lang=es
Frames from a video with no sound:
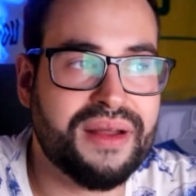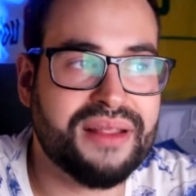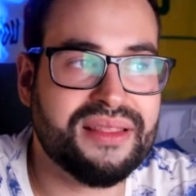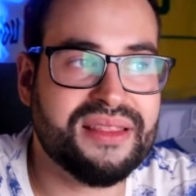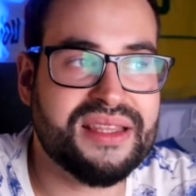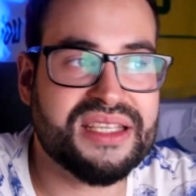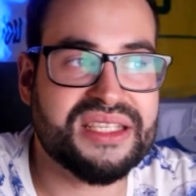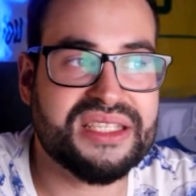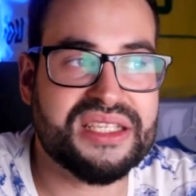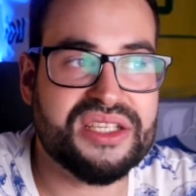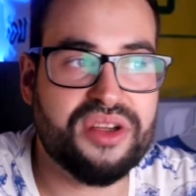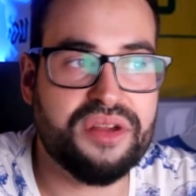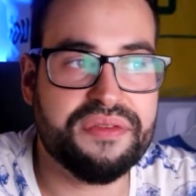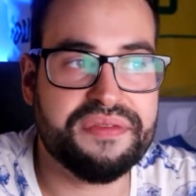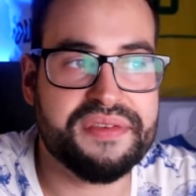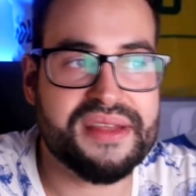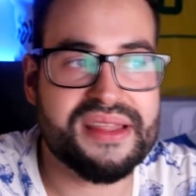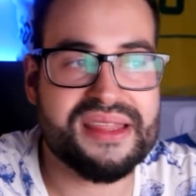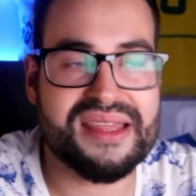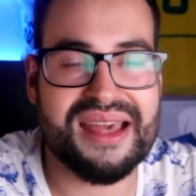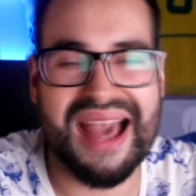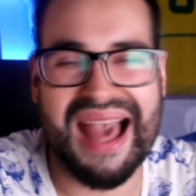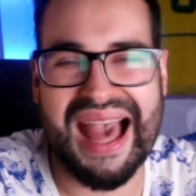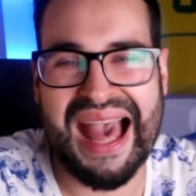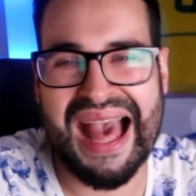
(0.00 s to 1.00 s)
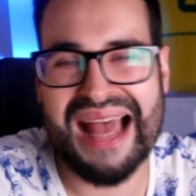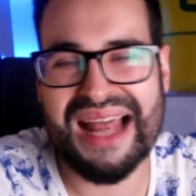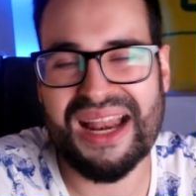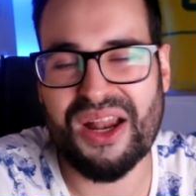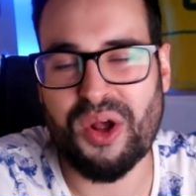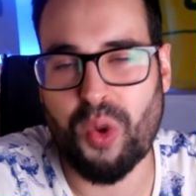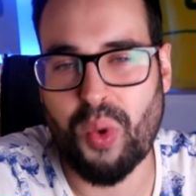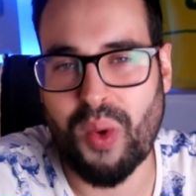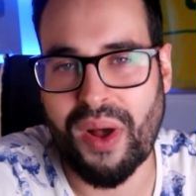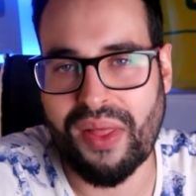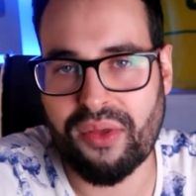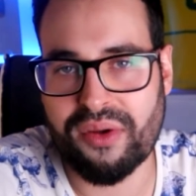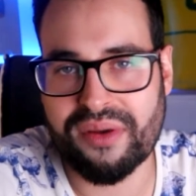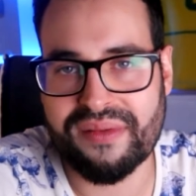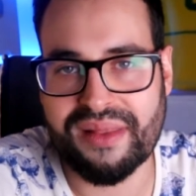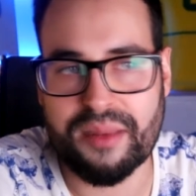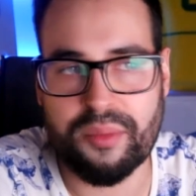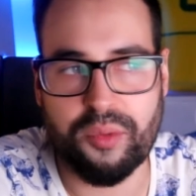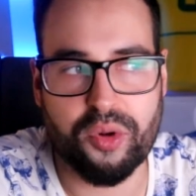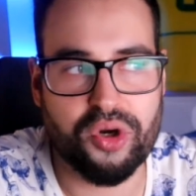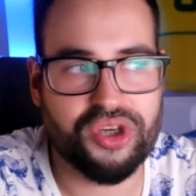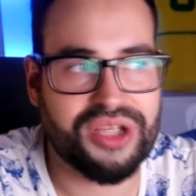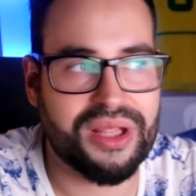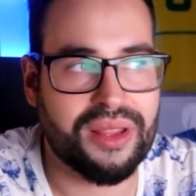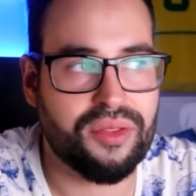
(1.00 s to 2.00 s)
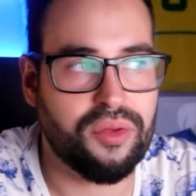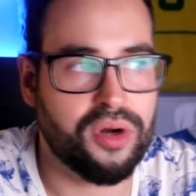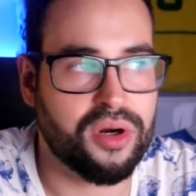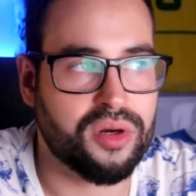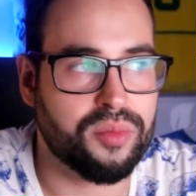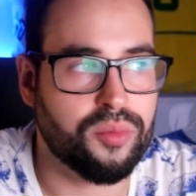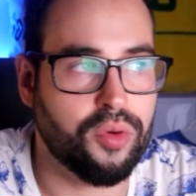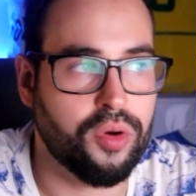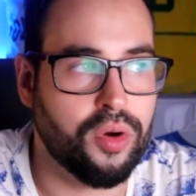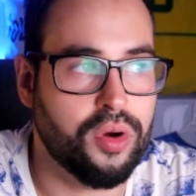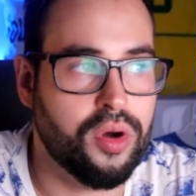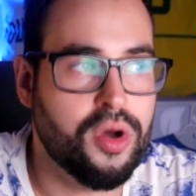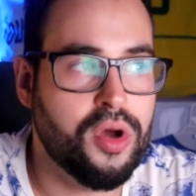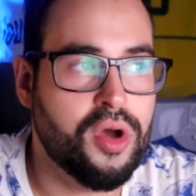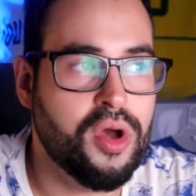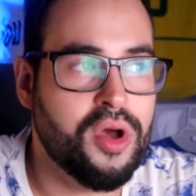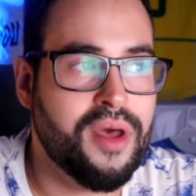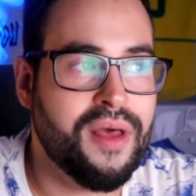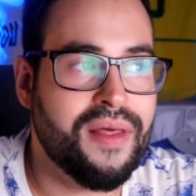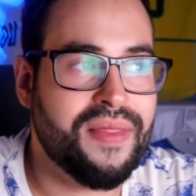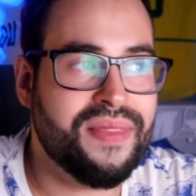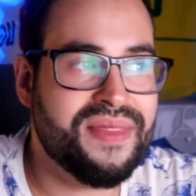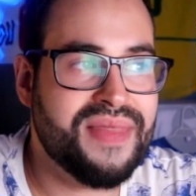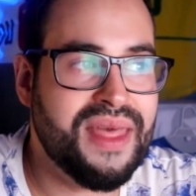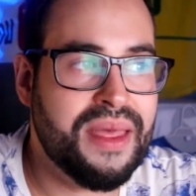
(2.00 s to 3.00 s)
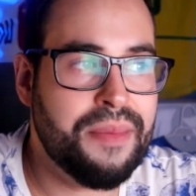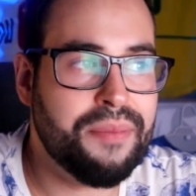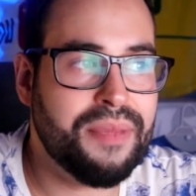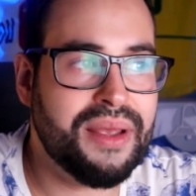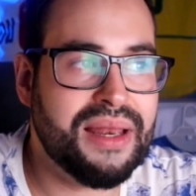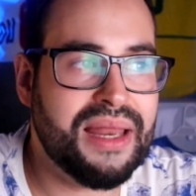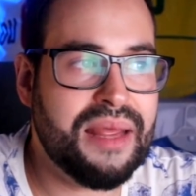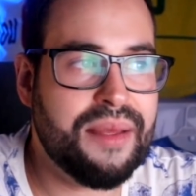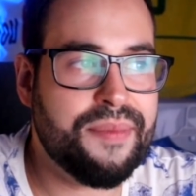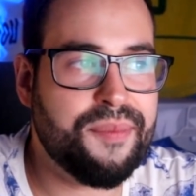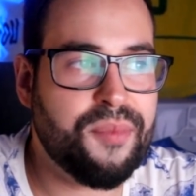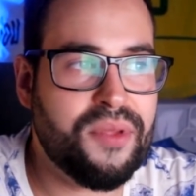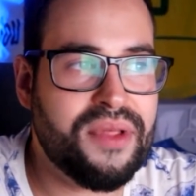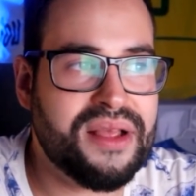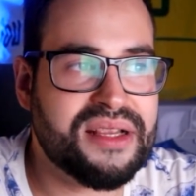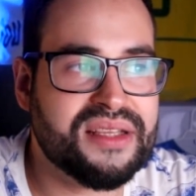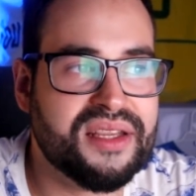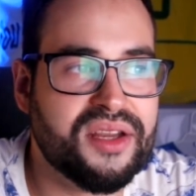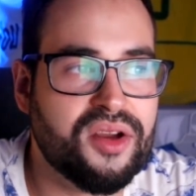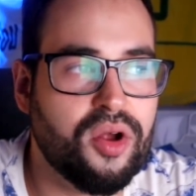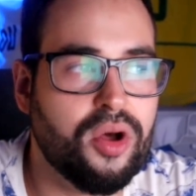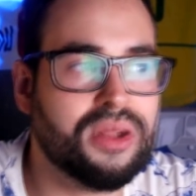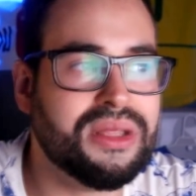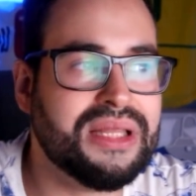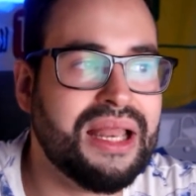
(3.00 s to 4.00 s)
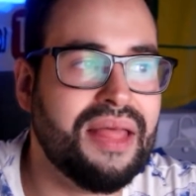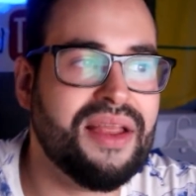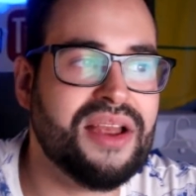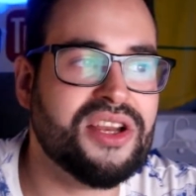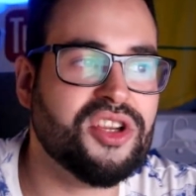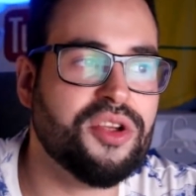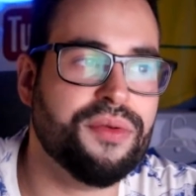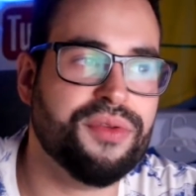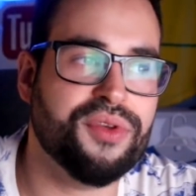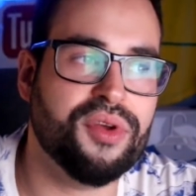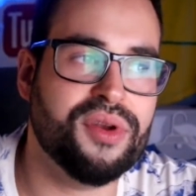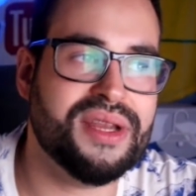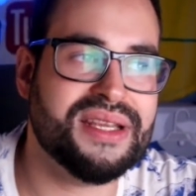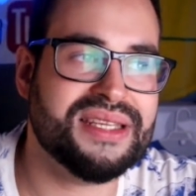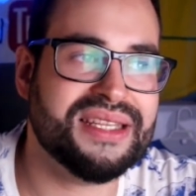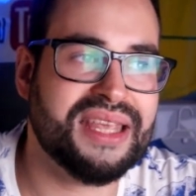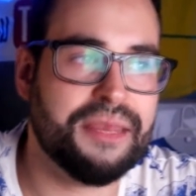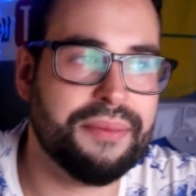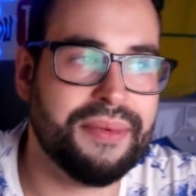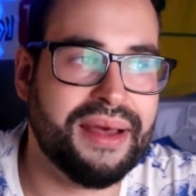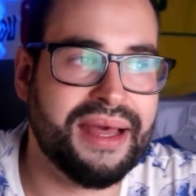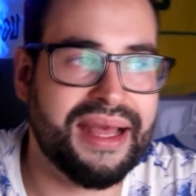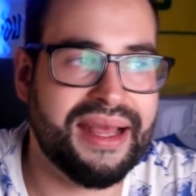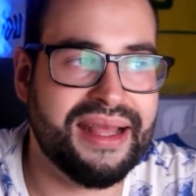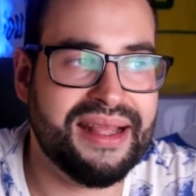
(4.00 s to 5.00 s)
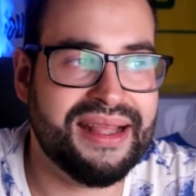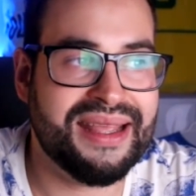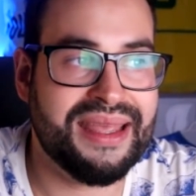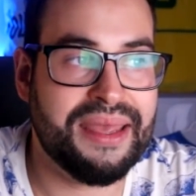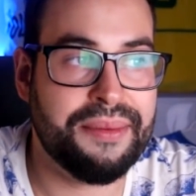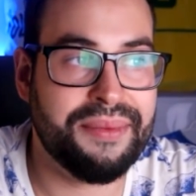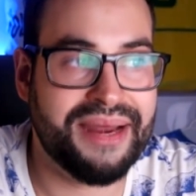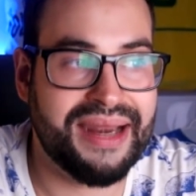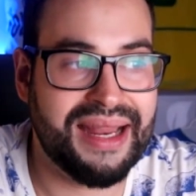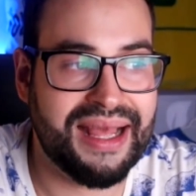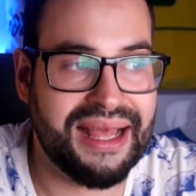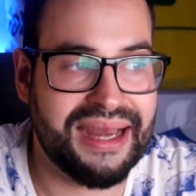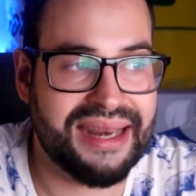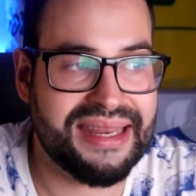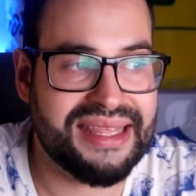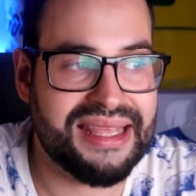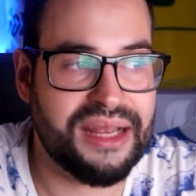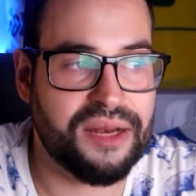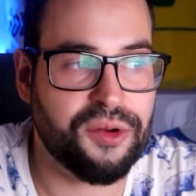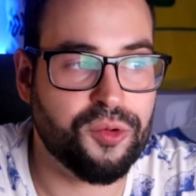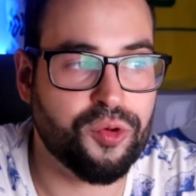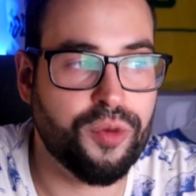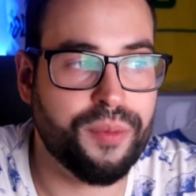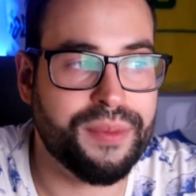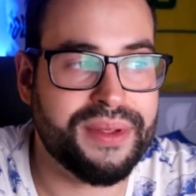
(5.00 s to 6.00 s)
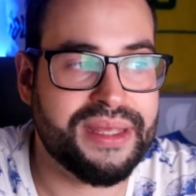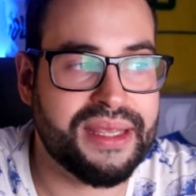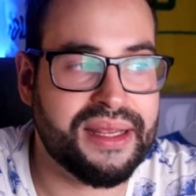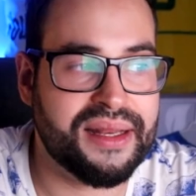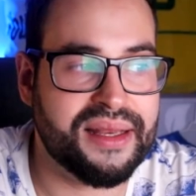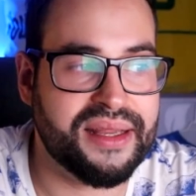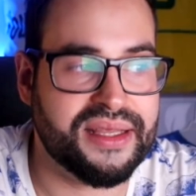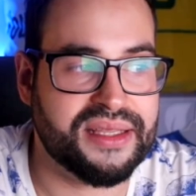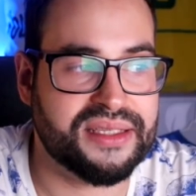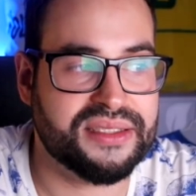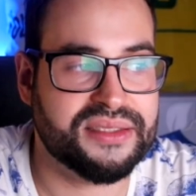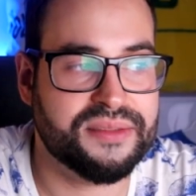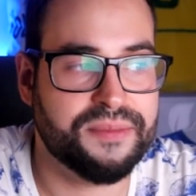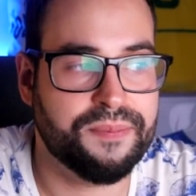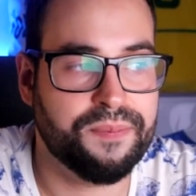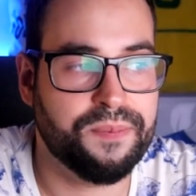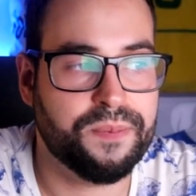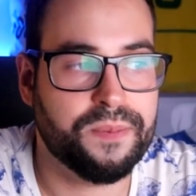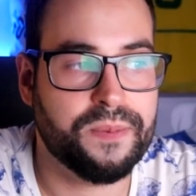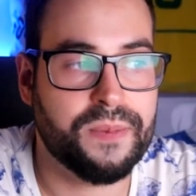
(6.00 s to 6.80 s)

Fati si no ficha al jugador del Borussia Dortmund. Dembélé puede ser otra de las opciones que, que barajaría el club inglés.